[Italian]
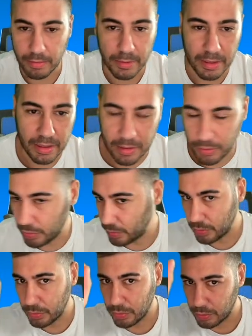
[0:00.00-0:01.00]
come,
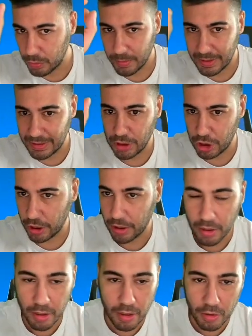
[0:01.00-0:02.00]
come si dice,
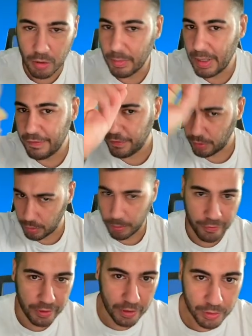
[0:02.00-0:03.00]
come
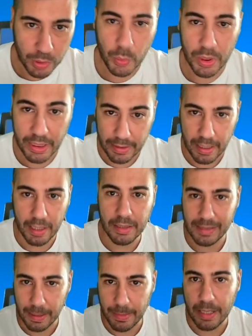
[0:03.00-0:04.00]
fotoprofilo di Twitter,
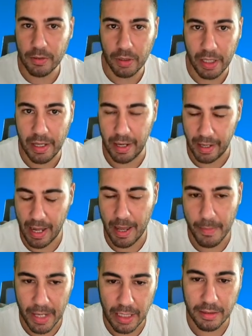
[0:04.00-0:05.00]
sapendo che è
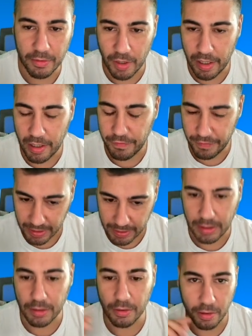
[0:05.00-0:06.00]
realmente un NFT,
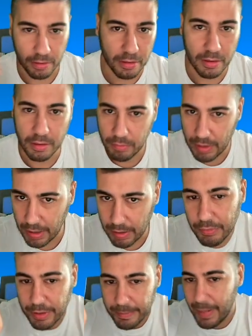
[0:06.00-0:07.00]
non una,
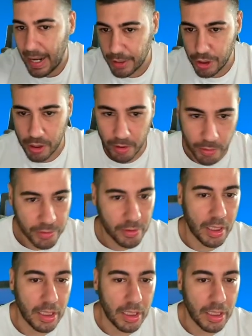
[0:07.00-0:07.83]
un'immagine, uno scritto